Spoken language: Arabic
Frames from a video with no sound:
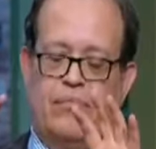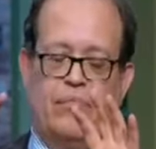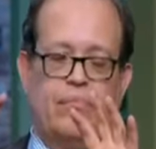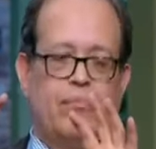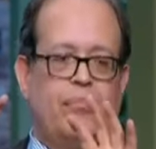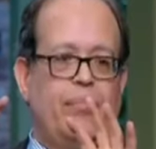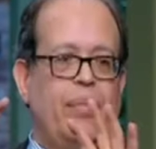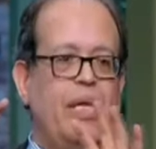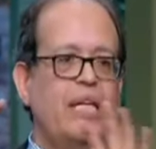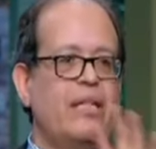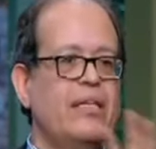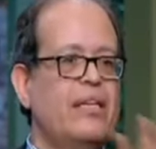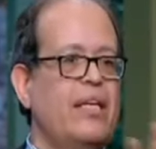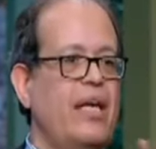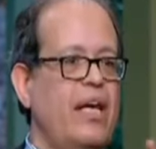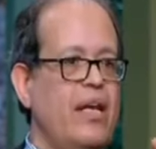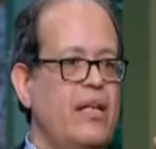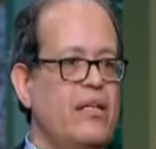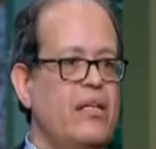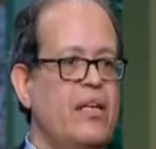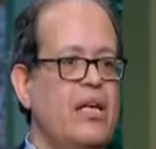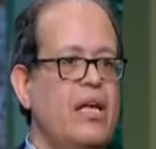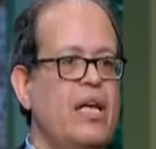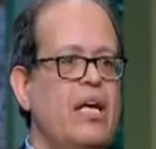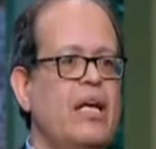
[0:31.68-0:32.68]
بيلت
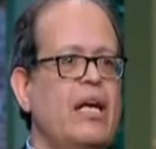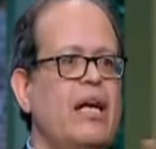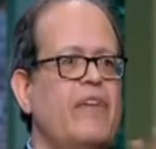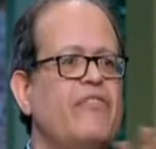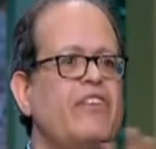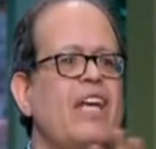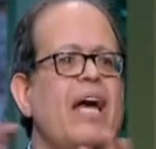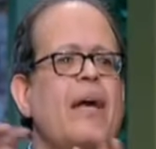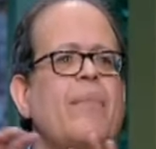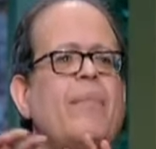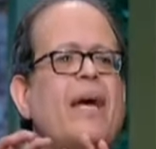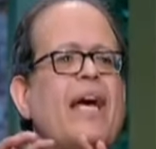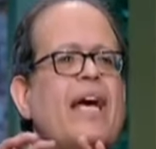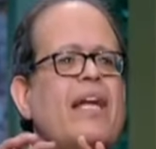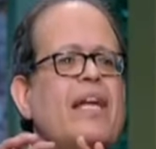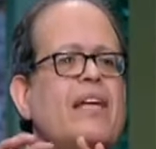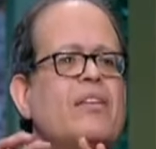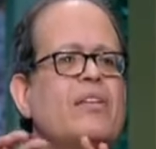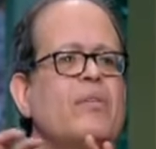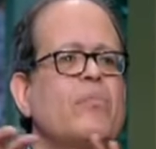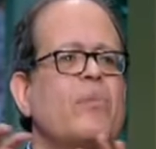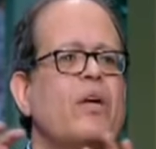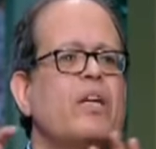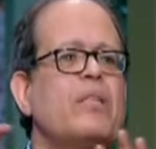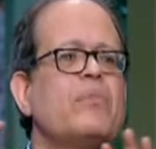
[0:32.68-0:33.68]
ان فيها
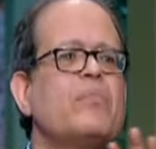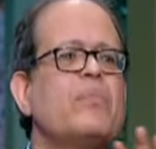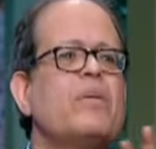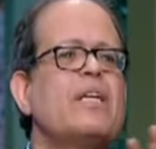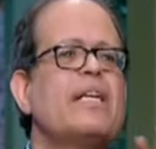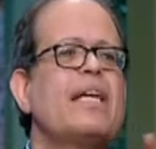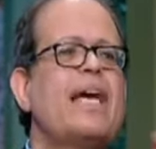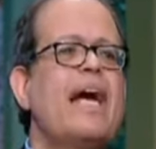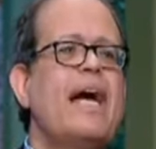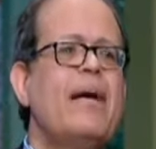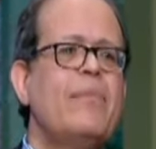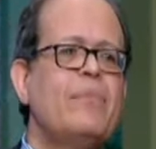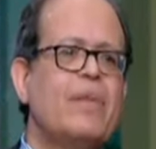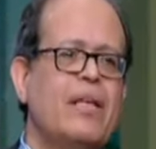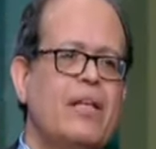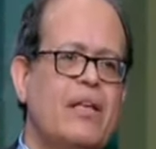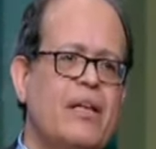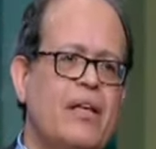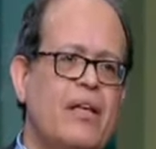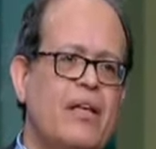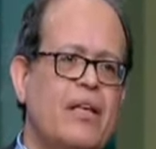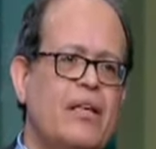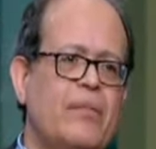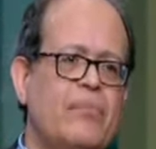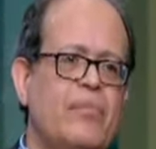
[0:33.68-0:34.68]
بيانات المريض بالكامل
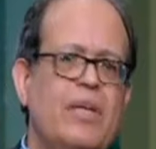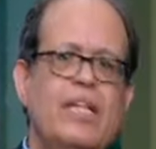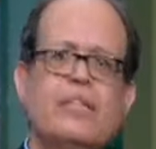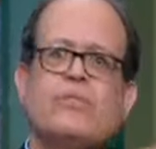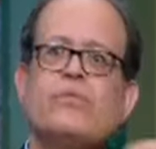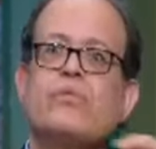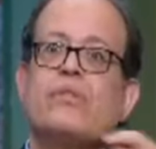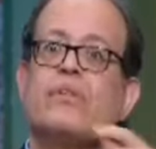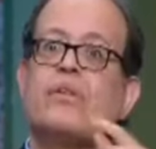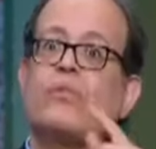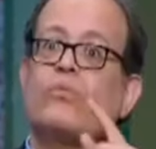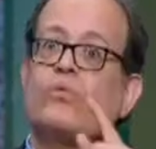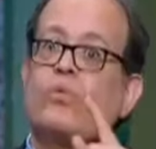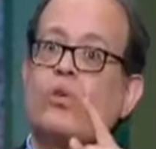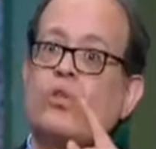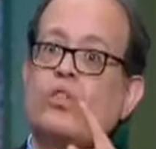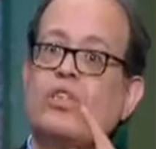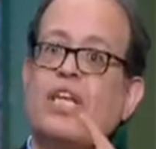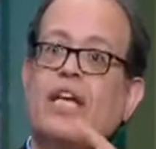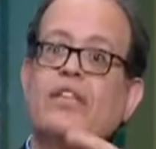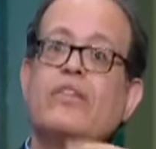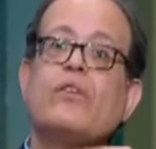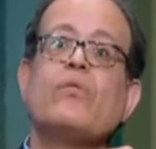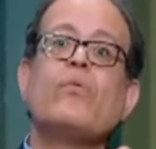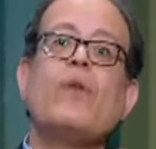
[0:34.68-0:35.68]
بحيث الدكتور
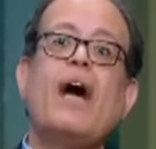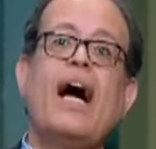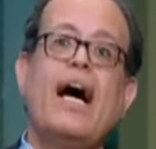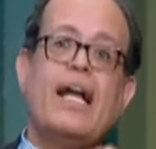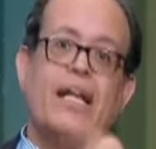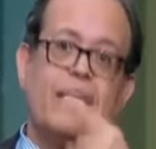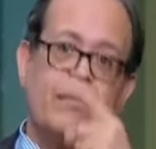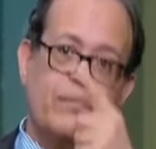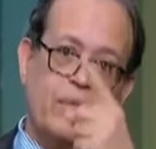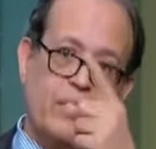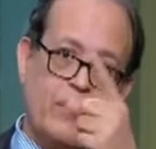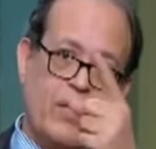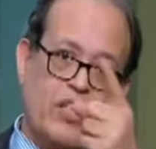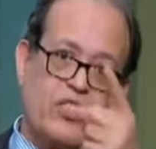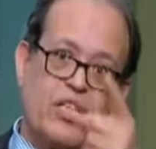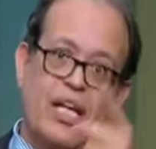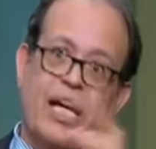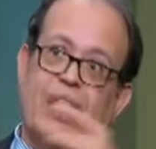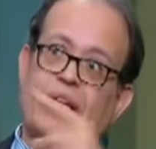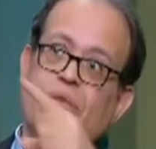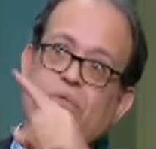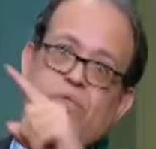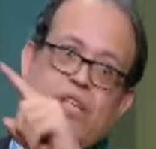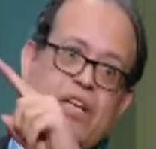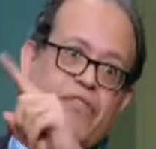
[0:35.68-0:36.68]
التخدير وانا بنبقى
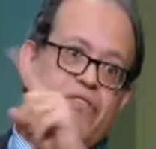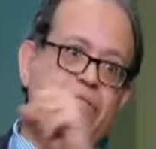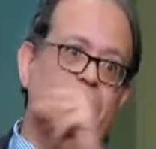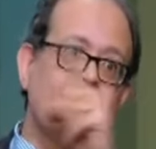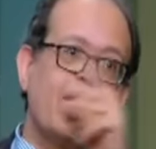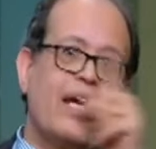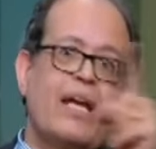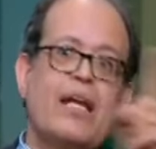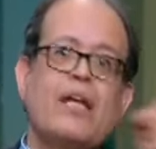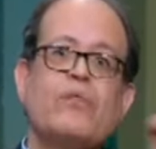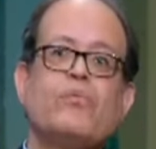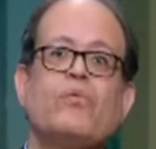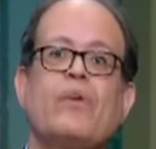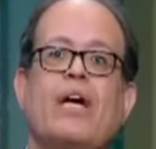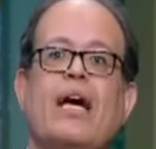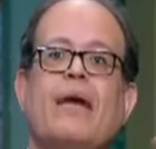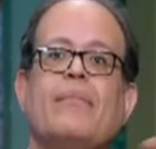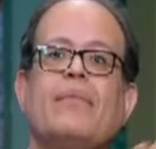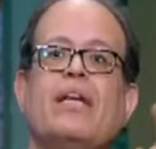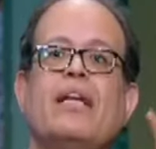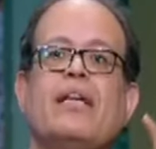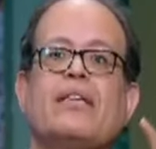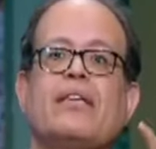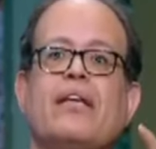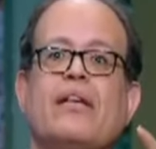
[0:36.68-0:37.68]
شغالين وشايفين بياناته
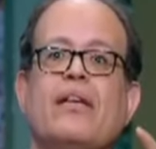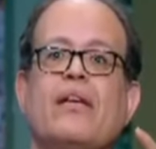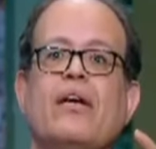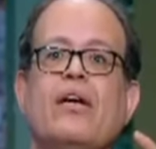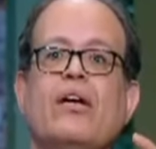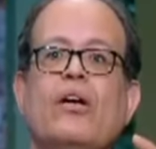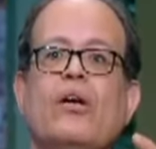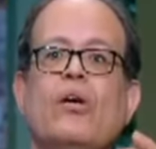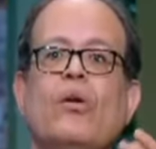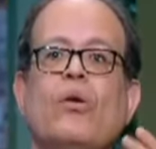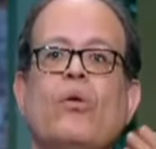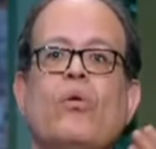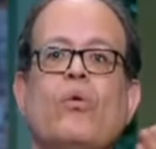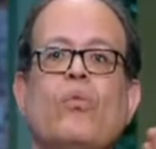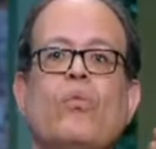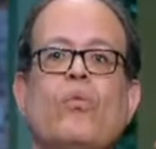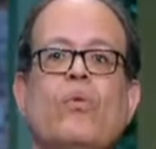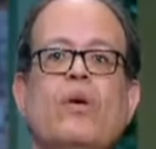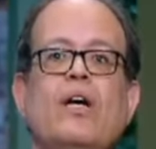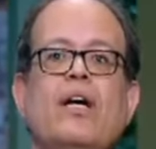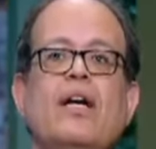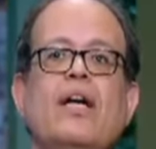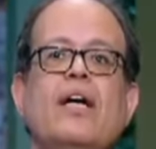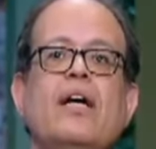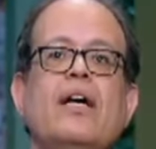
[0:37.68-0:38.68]
كامله
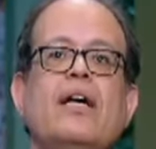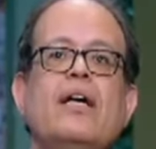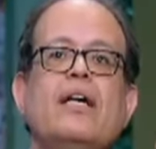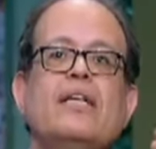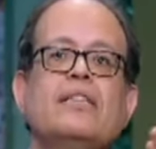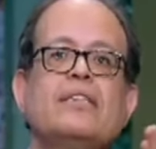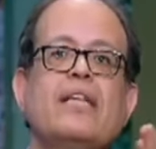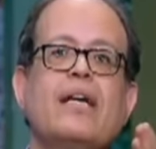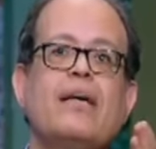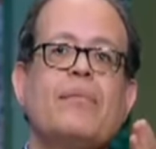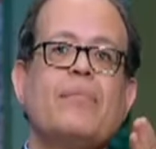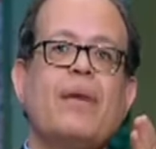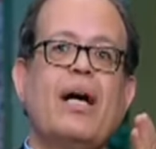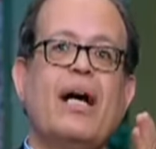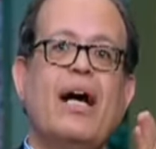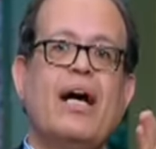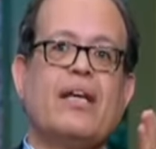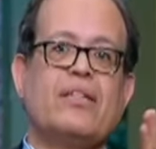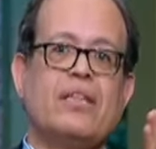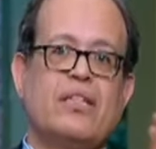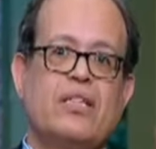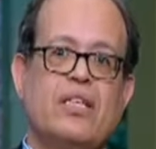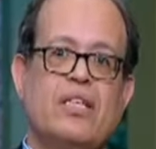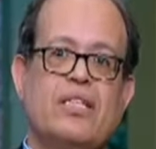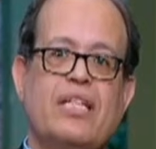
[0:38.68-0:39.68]
وزي ما
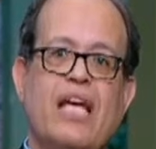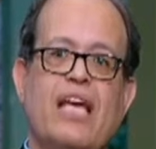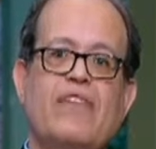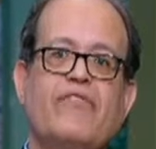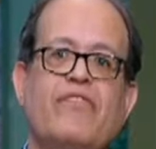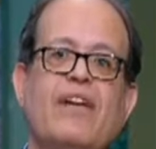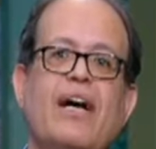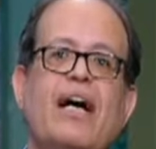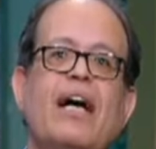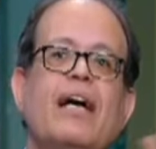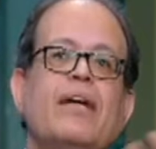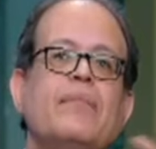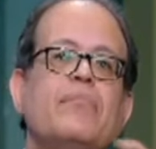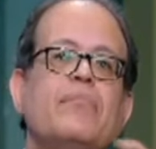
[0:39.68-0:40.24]
حضرتك شايفه